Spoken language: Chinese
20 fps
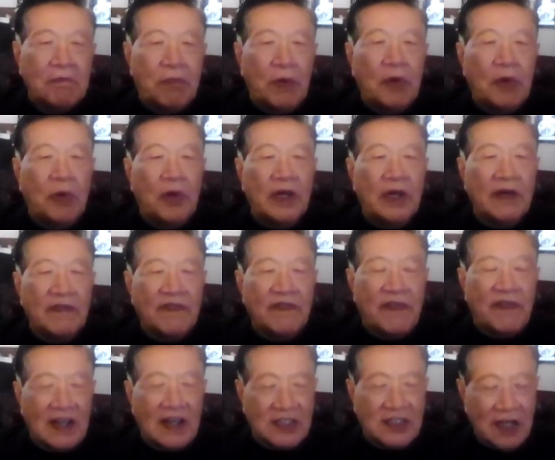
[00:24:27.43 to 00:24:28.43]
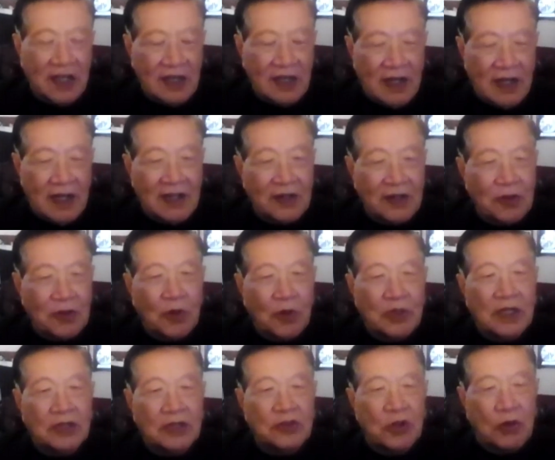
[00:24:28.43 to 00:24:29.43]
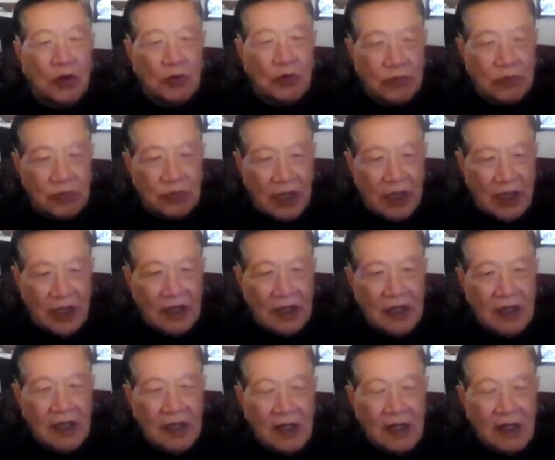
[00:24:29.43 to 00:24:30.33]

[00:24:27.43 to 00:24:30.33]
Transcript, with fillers: 不会发生很多的错误的，